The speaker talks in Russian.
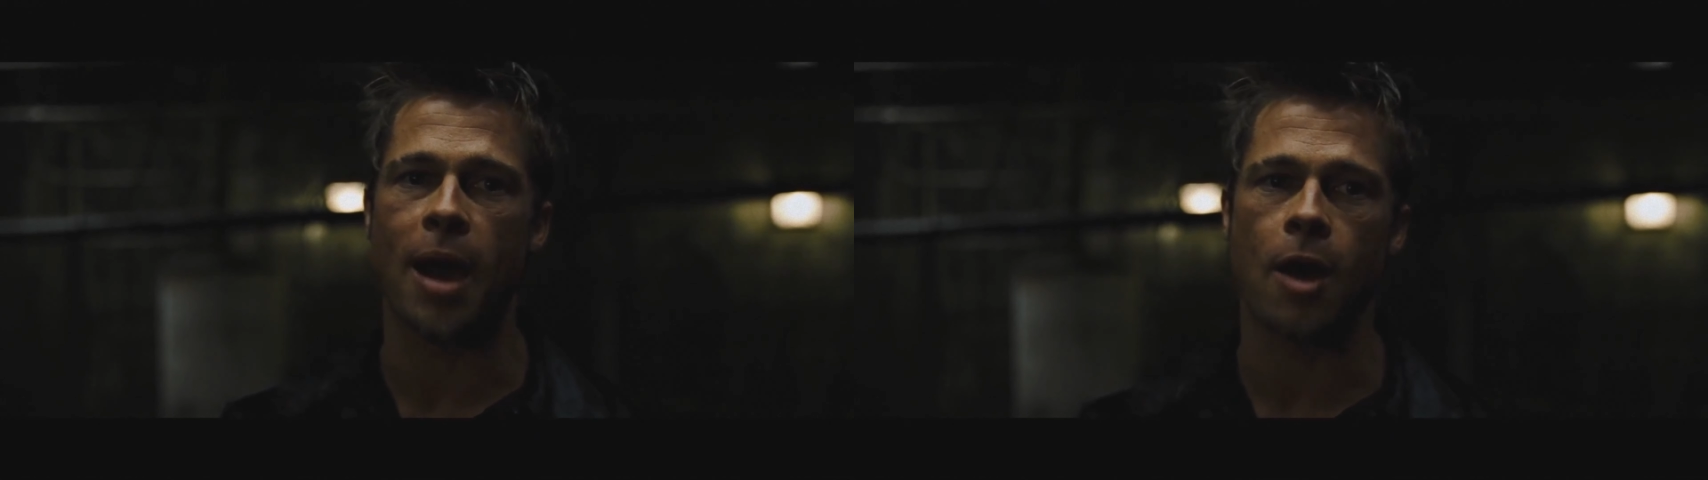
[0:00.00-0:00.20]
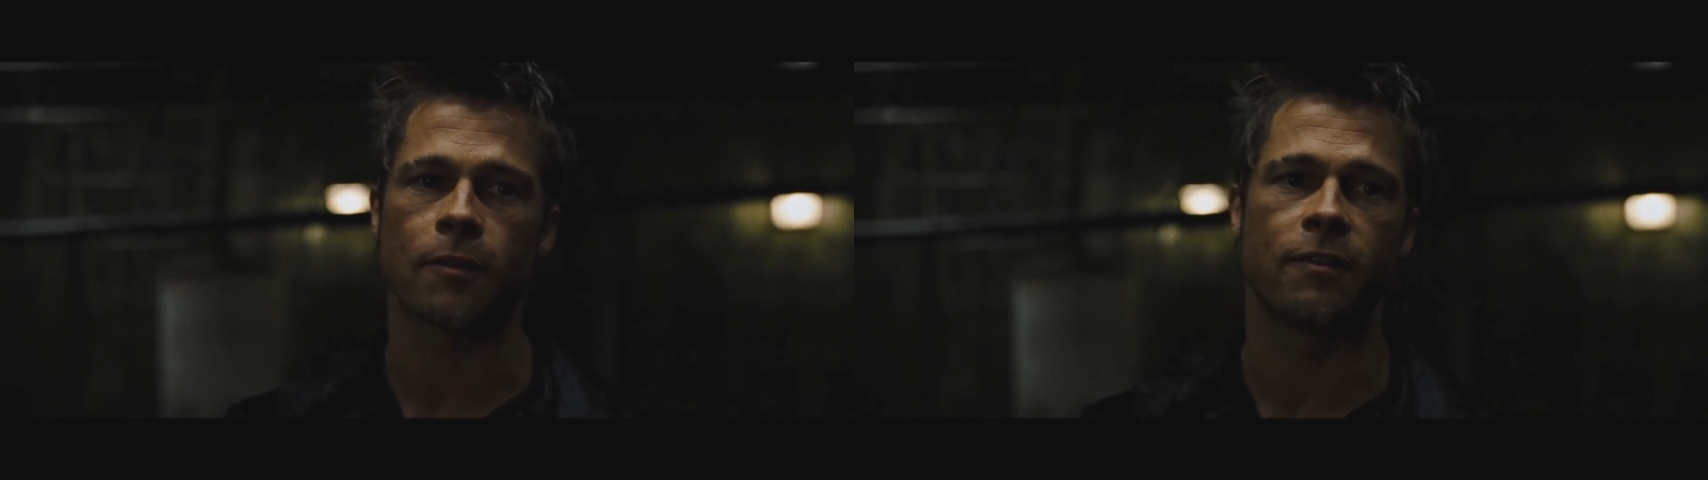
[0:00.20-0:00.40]
о
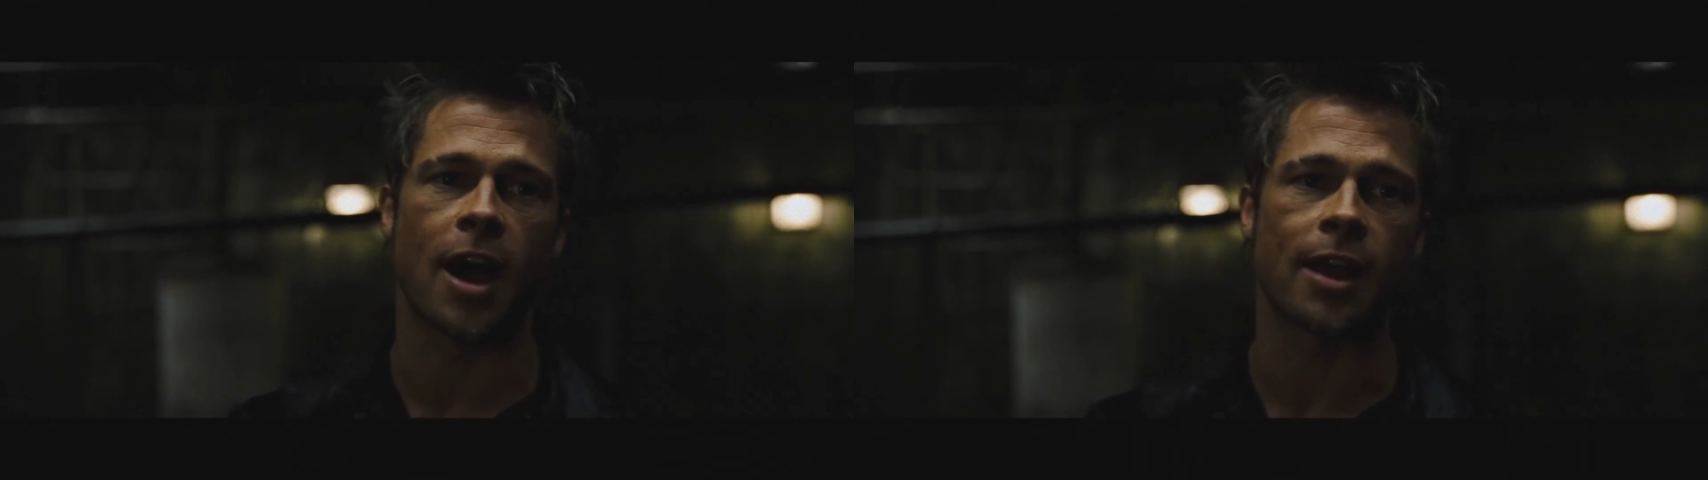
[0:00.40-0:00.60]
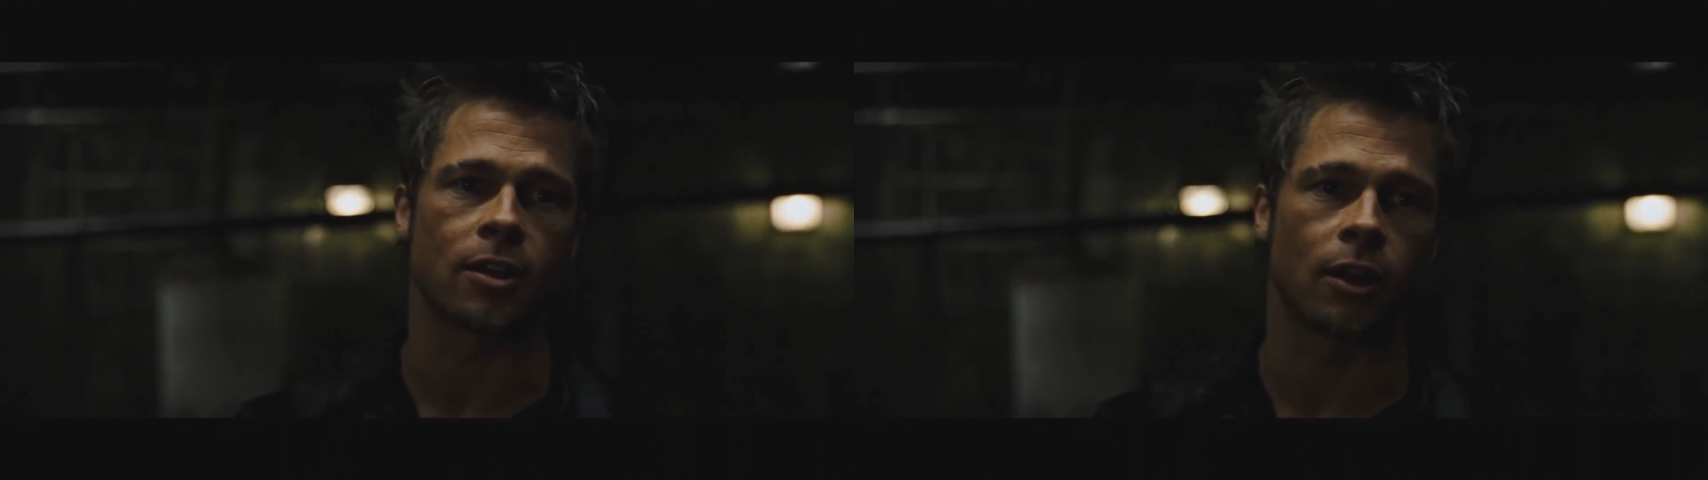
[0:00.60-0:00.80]

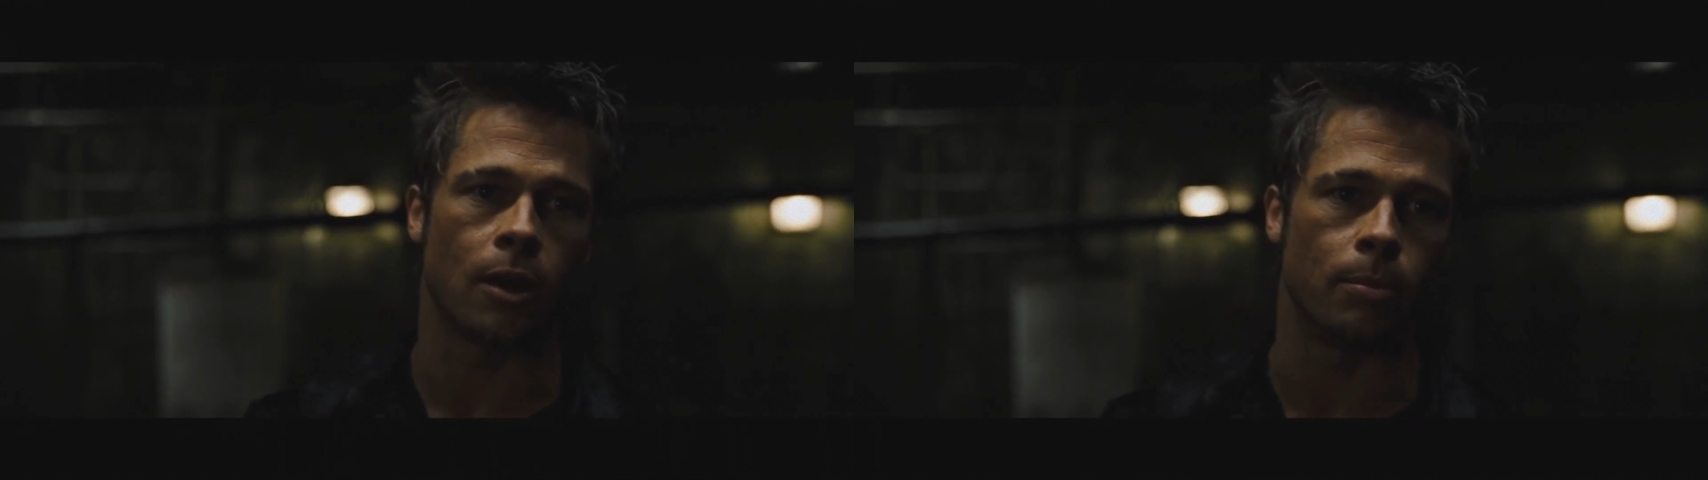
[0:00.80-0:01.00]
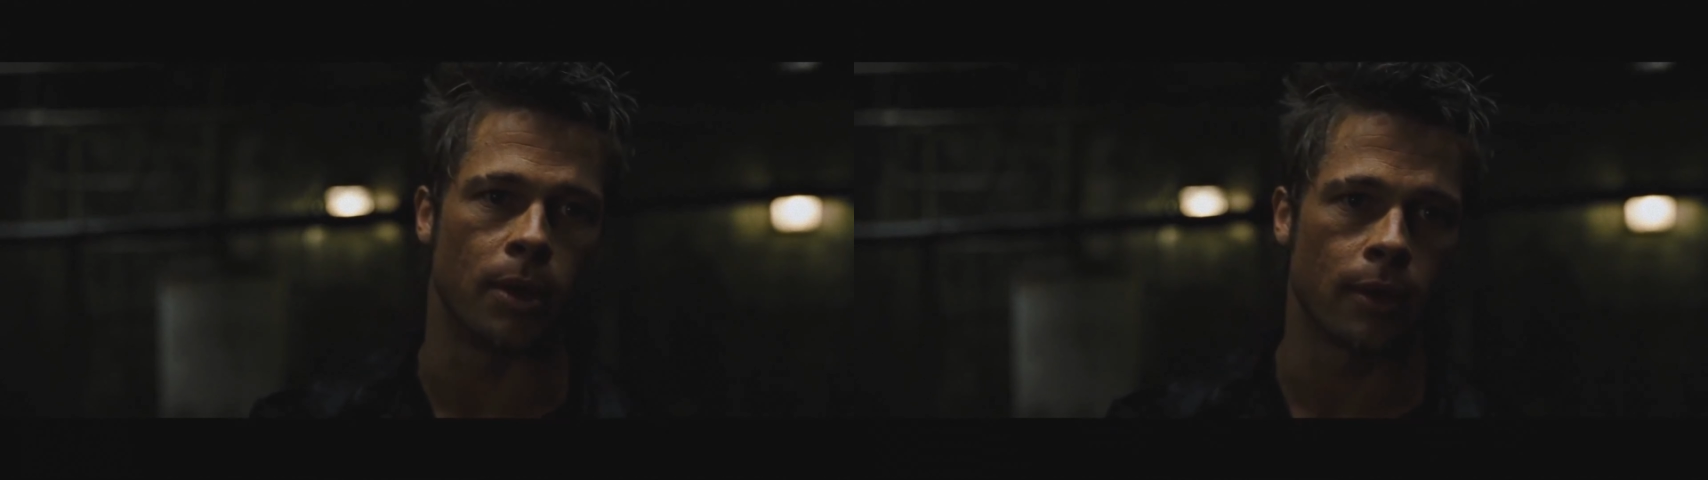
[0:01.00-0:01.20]
бойцовском
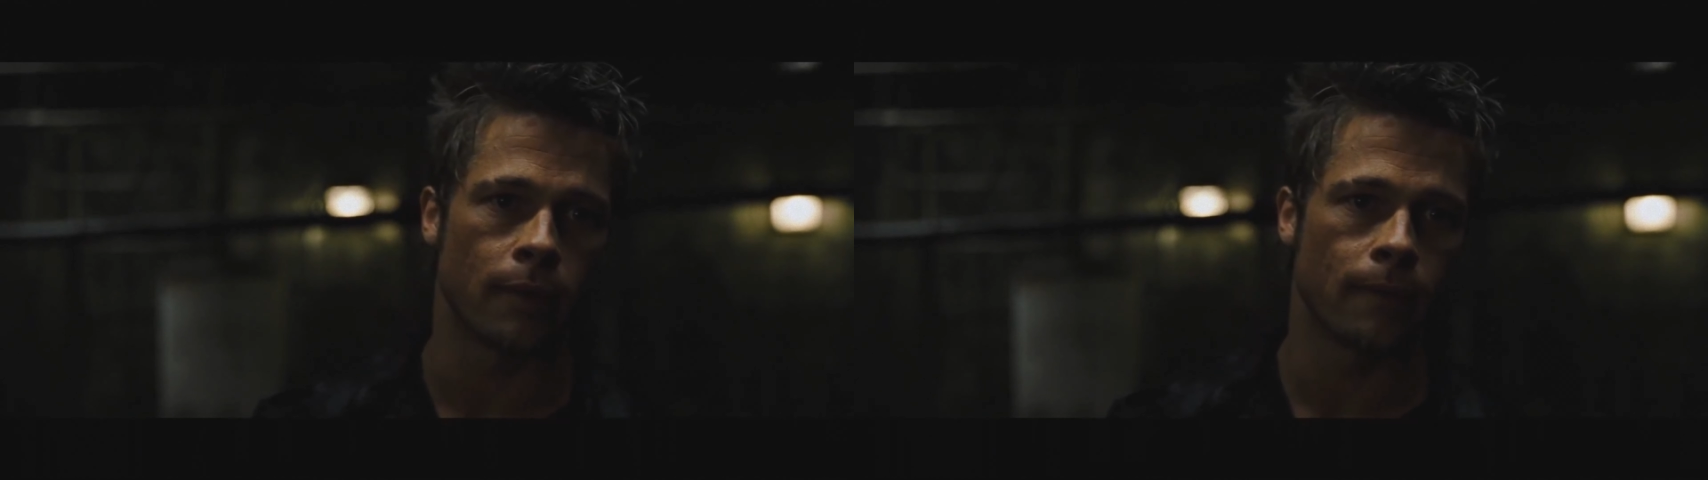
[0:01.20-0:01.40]
клубе.